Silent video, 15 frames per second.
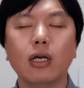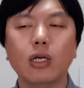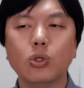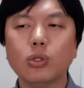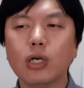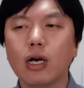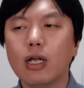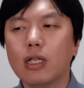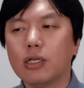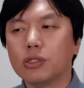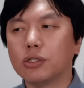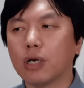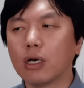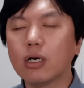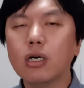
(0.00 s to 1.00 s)
就是
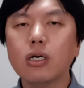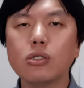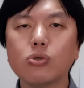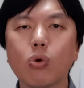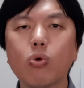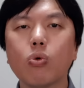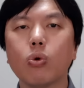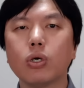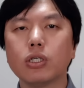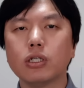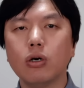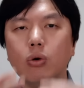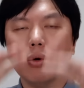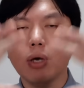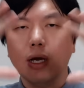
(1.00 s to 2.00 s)
整个中国
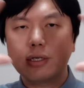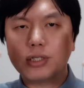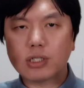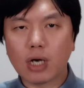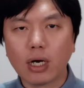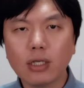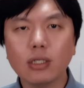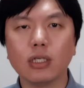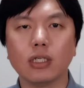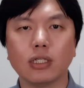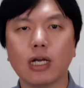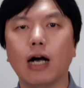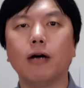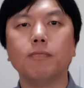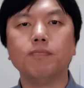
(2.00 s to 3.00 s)
社会啊，整体
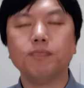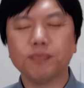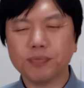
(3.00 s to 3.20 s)
上，